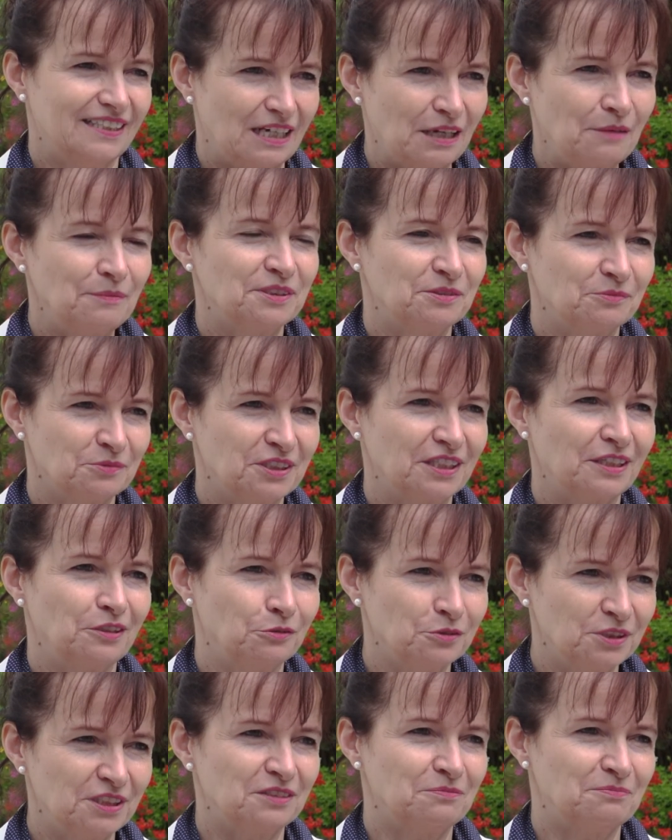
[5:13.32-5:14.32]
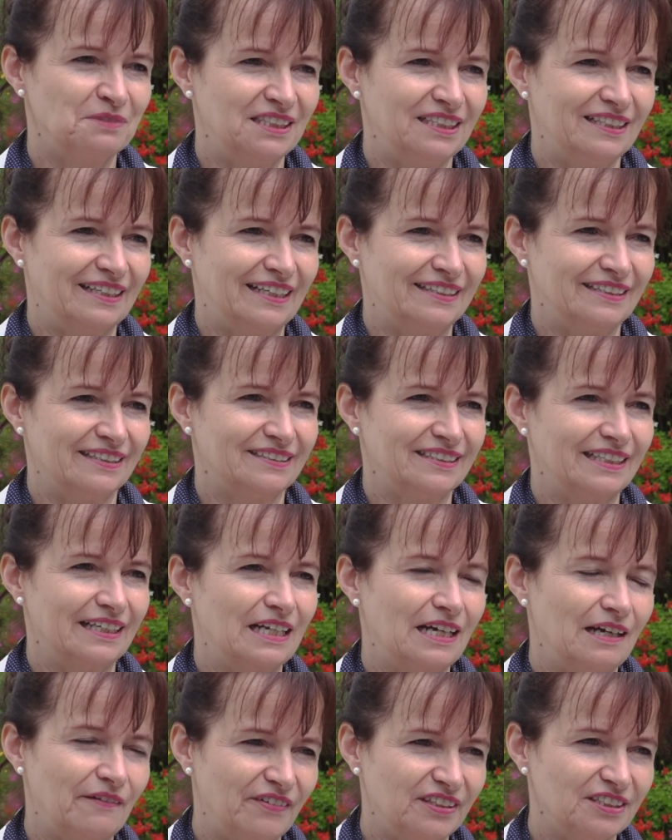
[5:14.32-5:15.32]
Ich glaube, es muss ein gutes Miteinander
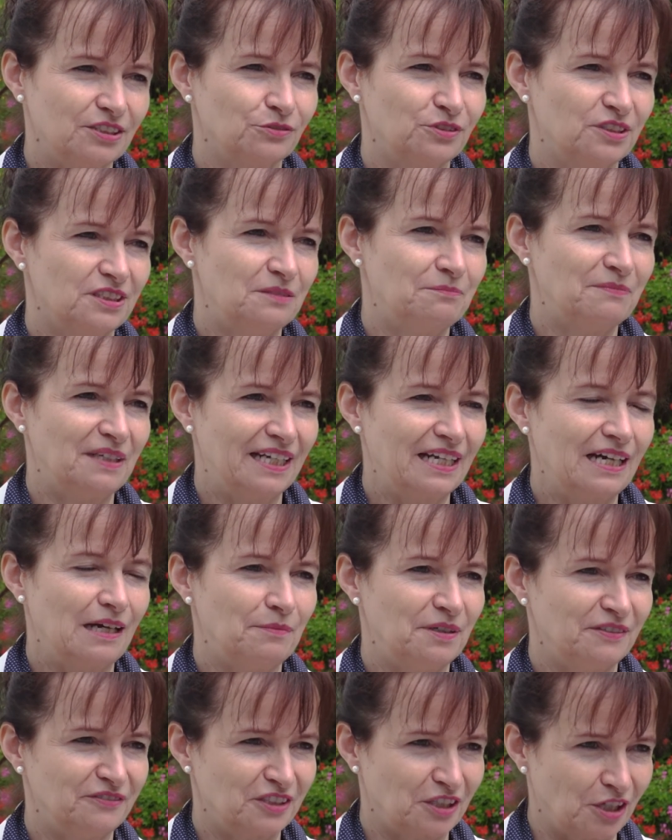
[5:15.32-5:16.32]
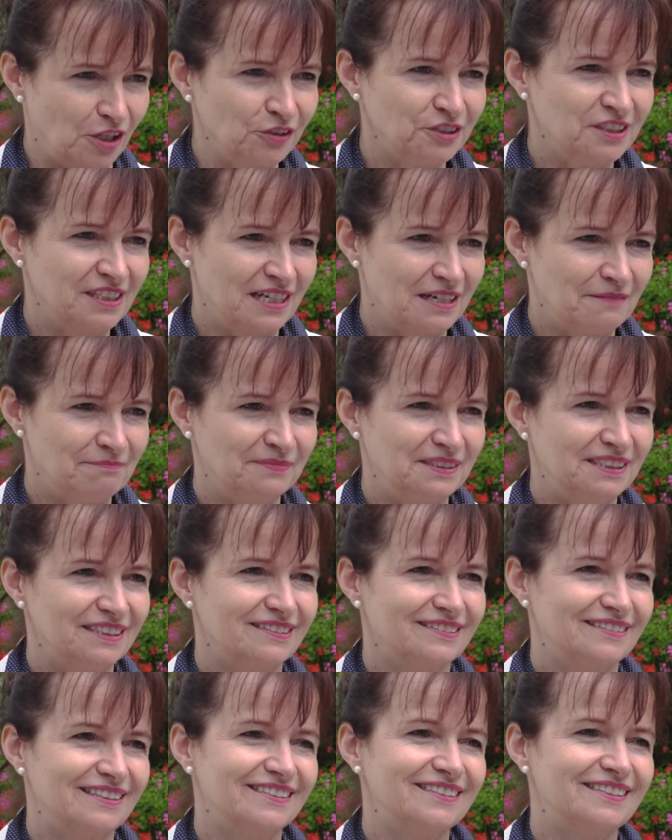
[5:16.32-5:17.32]
sein. Was uns die Männer aber voraus haben,
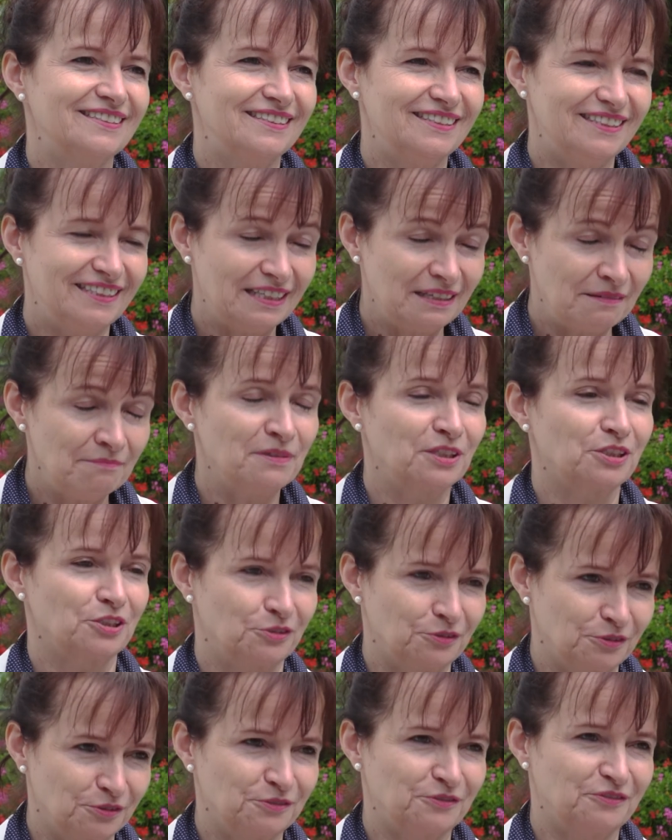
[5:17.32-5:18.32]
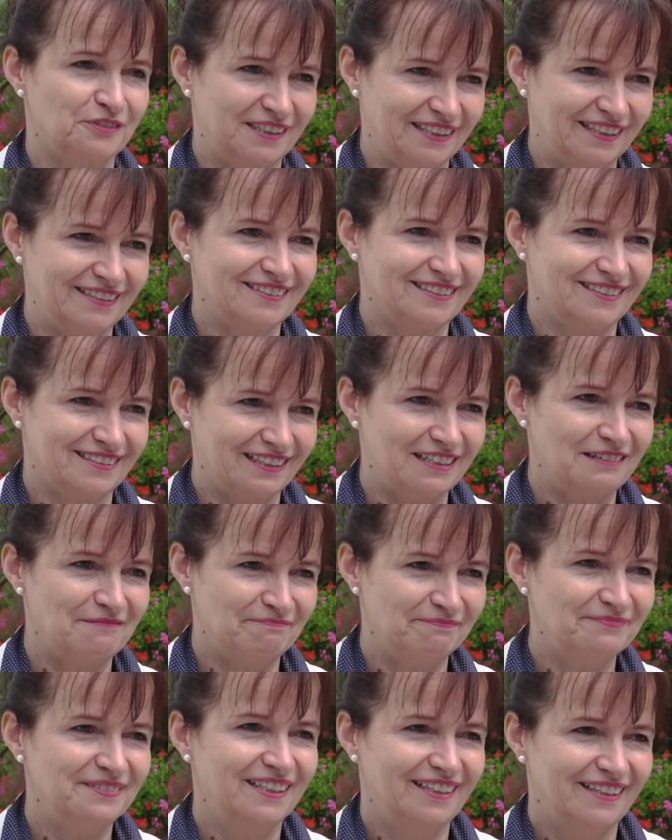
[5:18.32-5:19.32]
ist, dass sie sich immer schon gut vernetzt
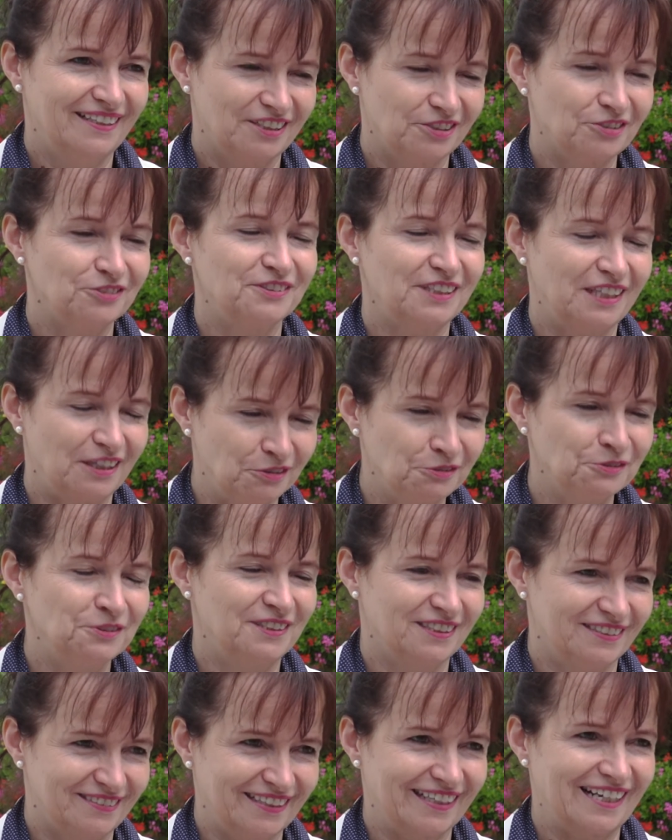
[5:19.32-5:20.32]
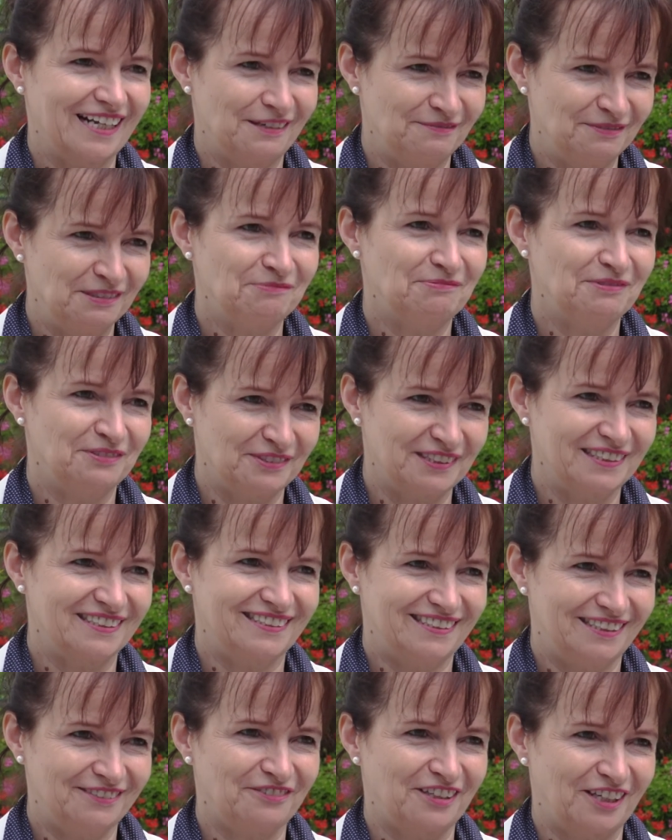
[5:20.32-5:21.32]
haben. Schon Jahrhunderte, glaube ich, bevor
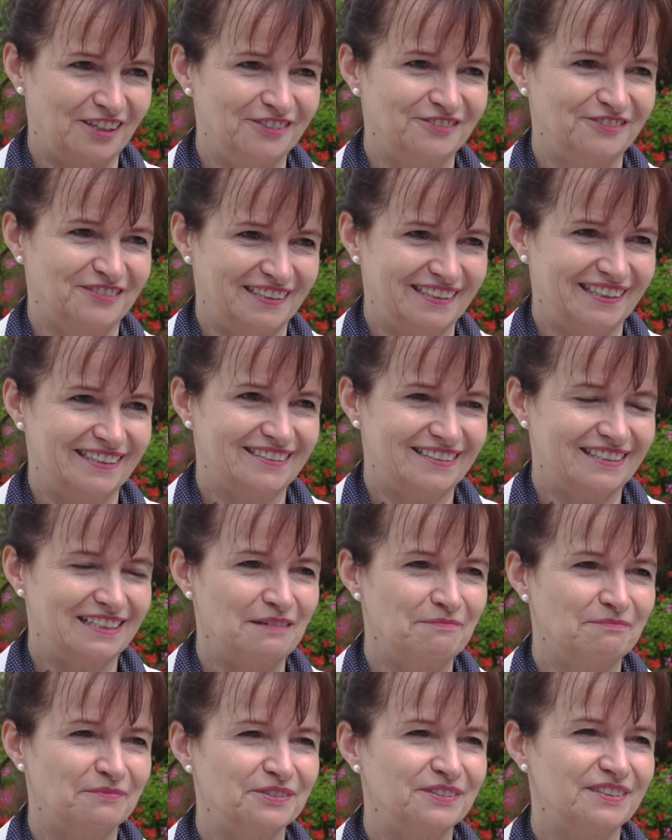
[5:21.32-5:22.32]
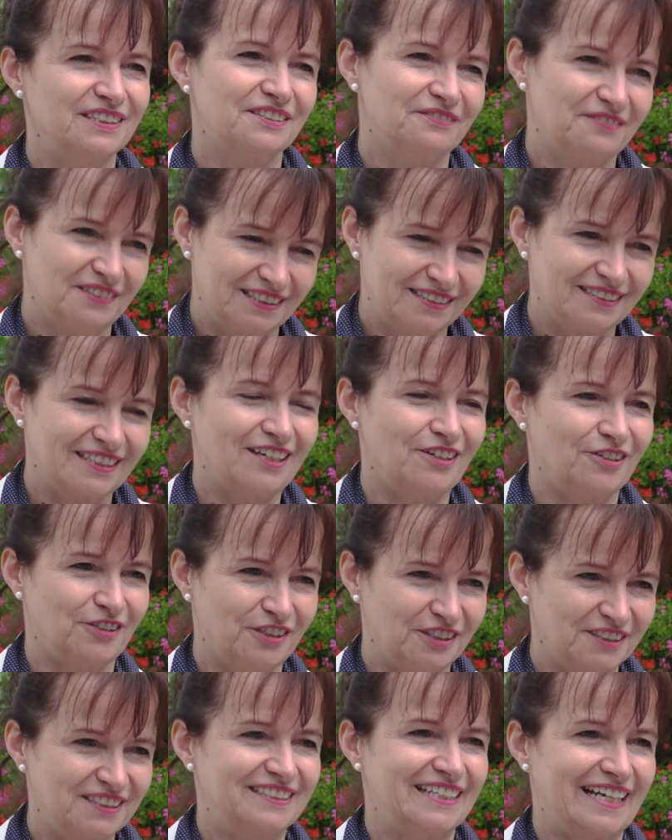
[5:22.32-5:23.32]
sich die Frauen vernetzt haben. Und es wird
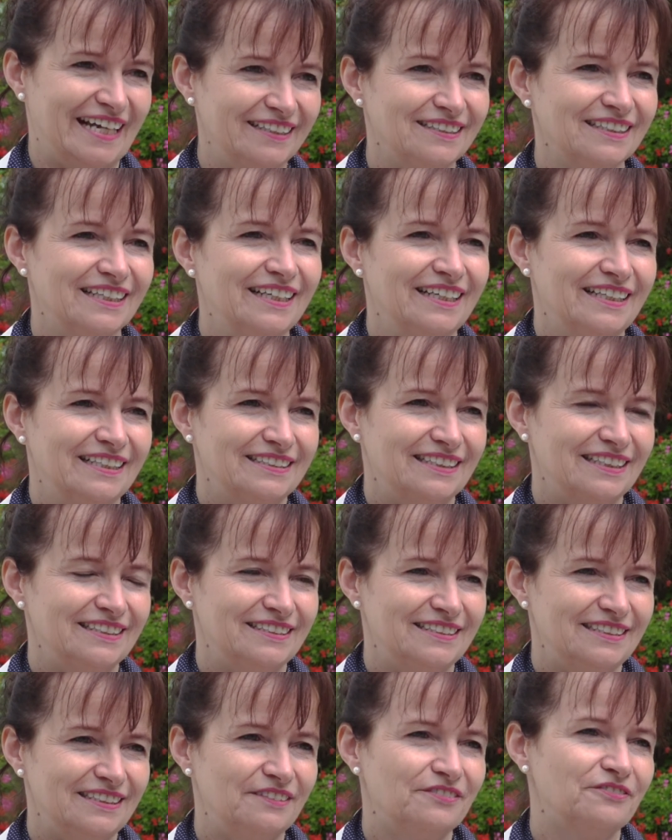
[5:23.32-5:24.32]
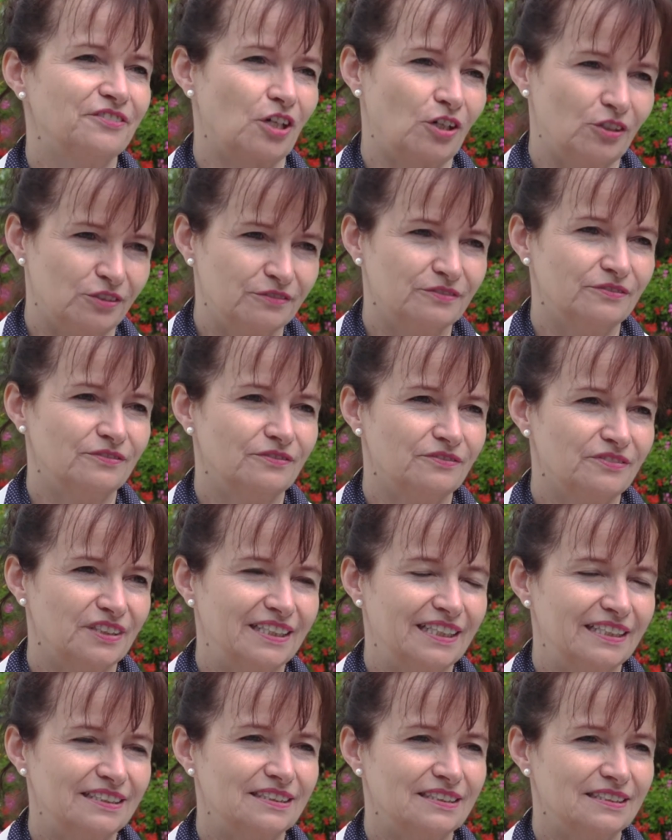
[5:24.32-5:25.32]
auch Zeit, dass sich Frauen
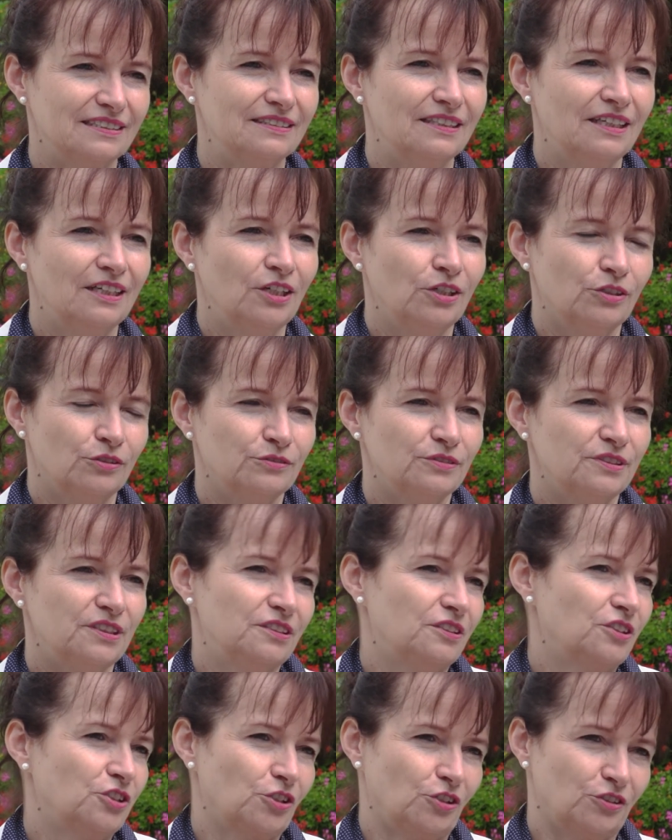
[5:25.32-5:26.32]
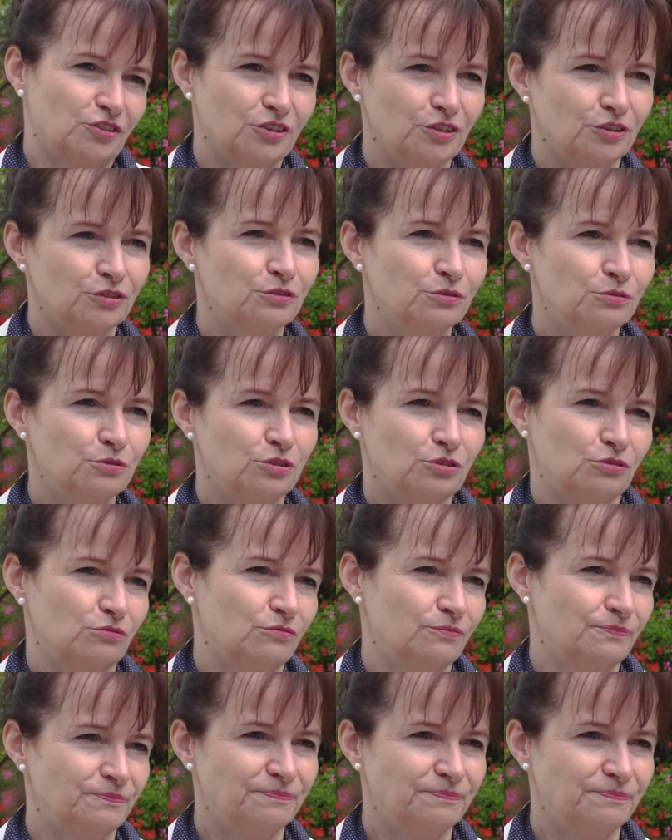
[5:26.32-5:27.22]
vernetzen und diese Chance auch nutzen.